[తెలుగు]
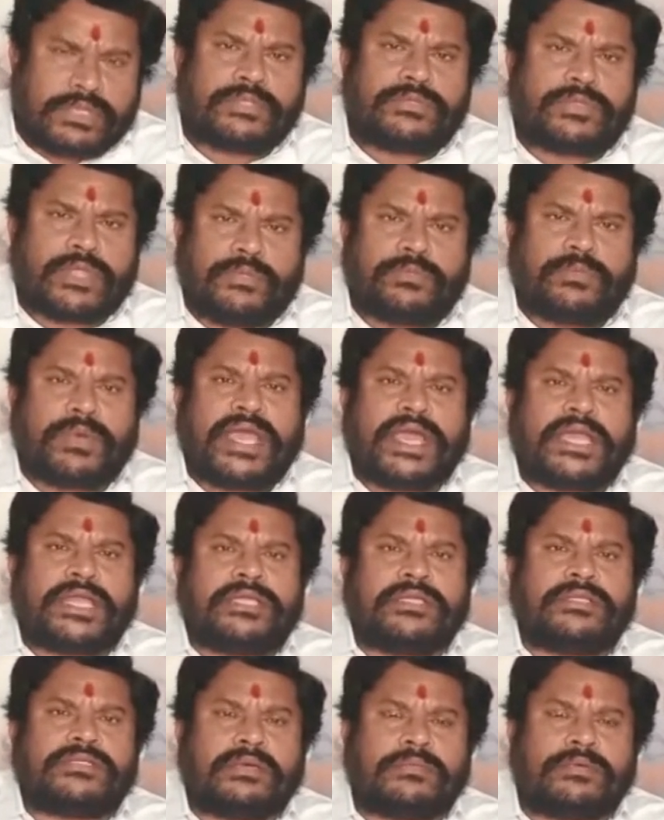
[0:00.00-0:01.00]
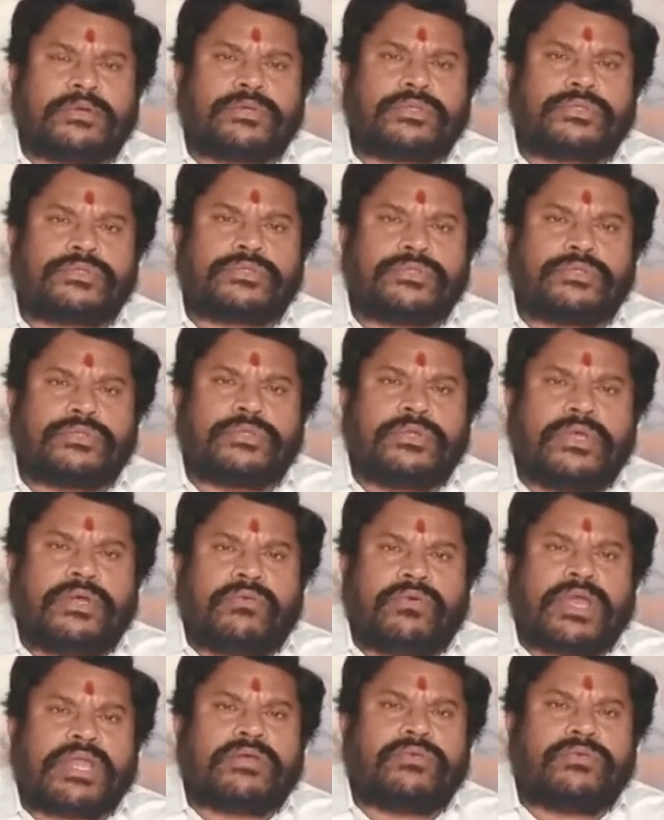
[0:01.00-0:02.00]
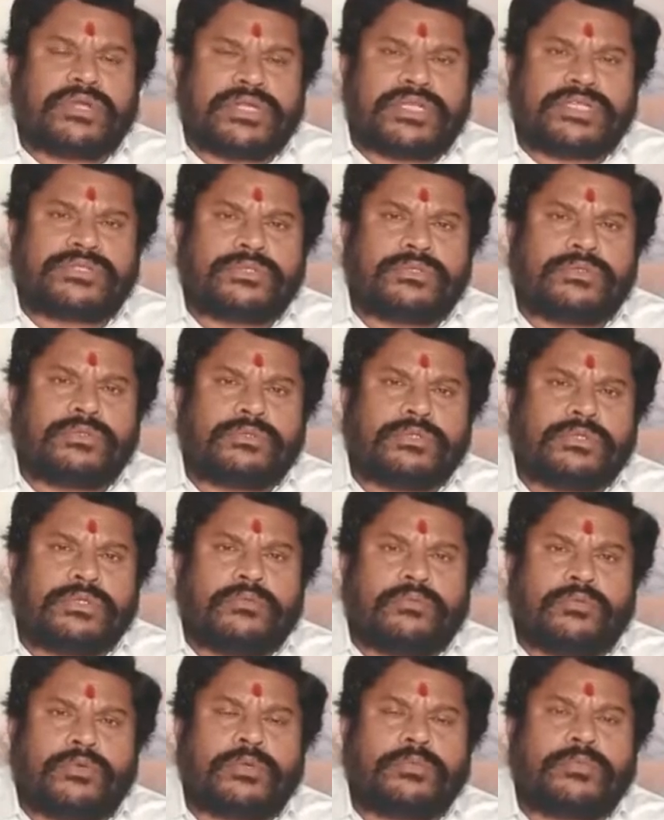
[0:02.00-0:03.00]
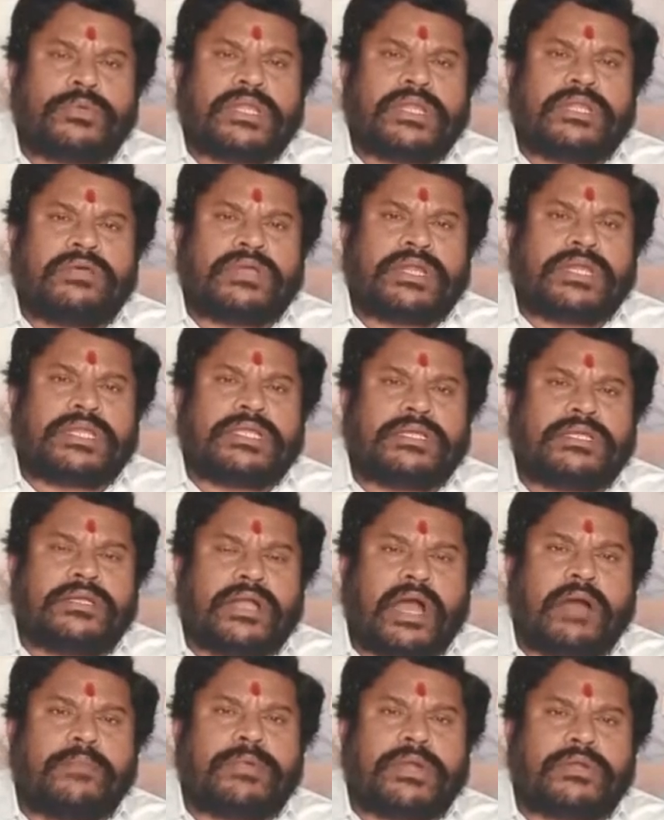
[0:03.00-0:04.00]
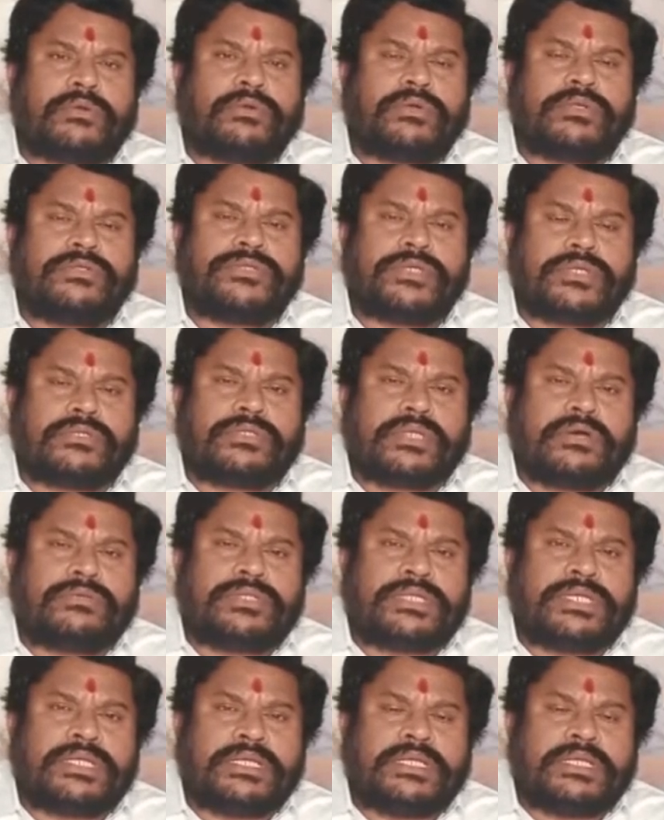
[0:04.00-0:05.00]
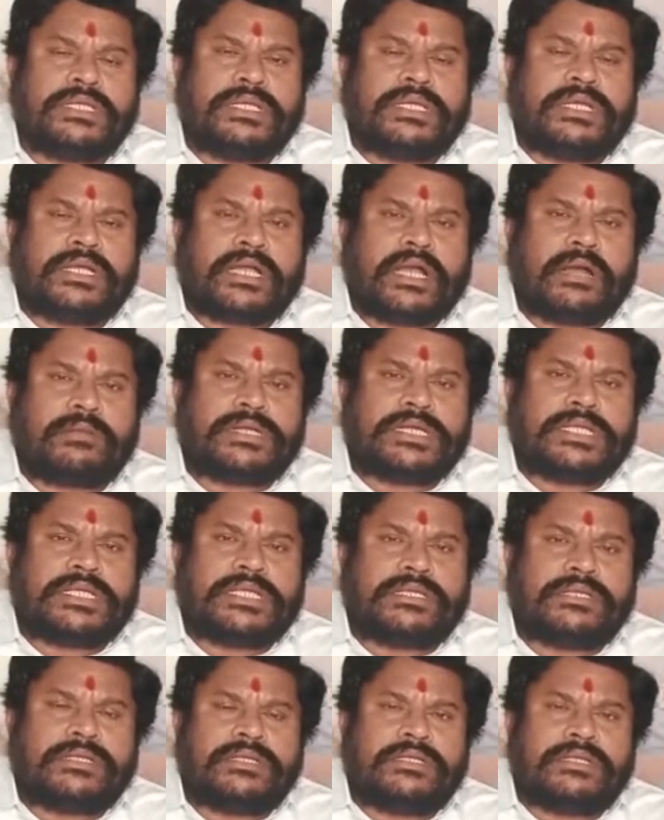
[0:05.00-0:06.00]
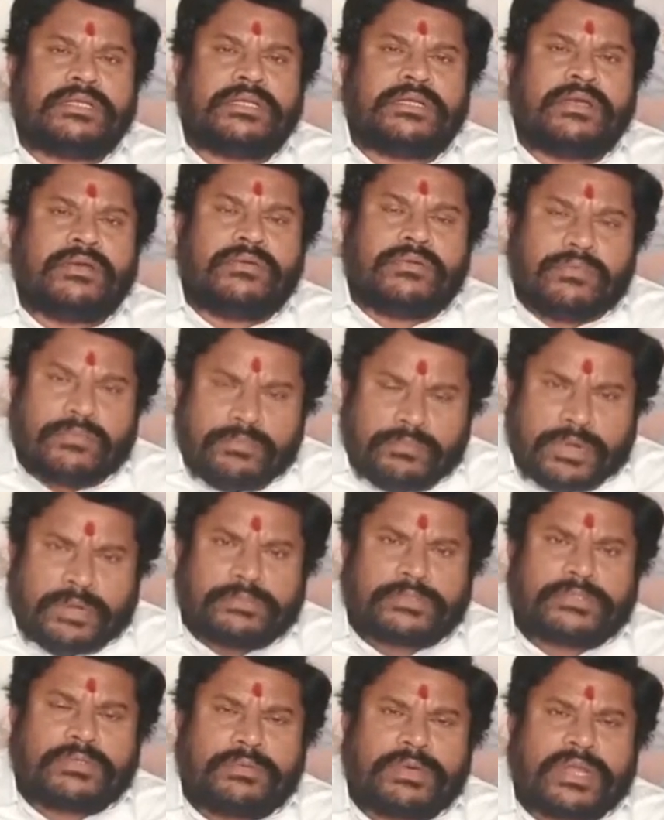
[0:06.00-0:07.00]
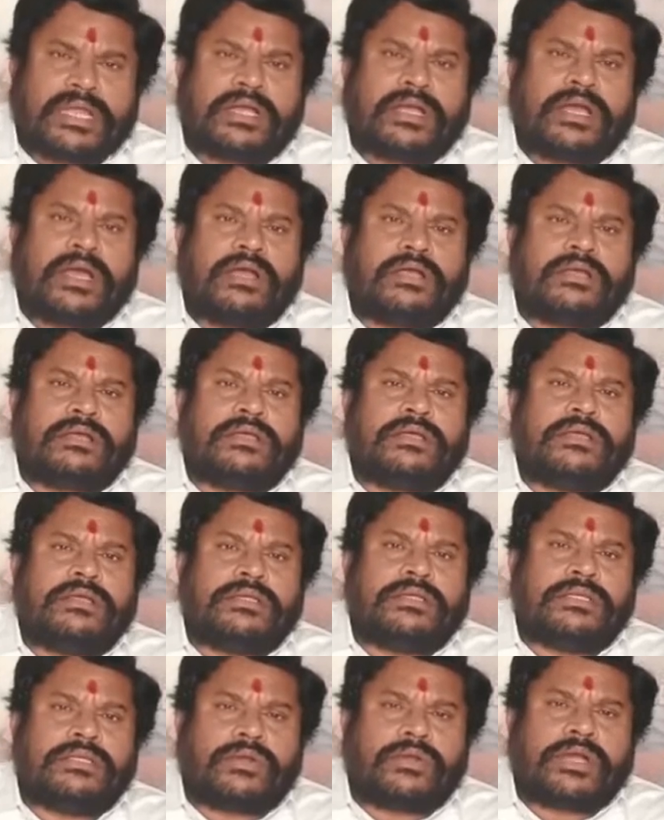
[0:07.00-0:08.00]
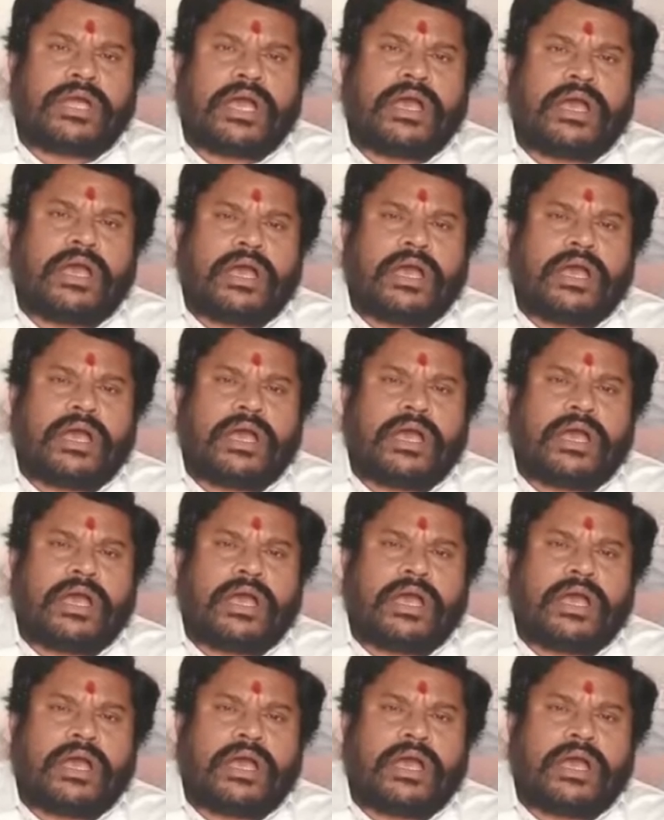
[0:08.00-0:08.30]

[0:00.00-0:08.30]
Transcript: సదుపాయాన్ని సమకూరుస్తూ వారికి వడ్డిస్తూ మూడు పూటల వారిని కాపాడుకోవడం జరుగుతూ ఉంది కాబట్టి ప్రభుత్వ పరంగా ఈ యొక్క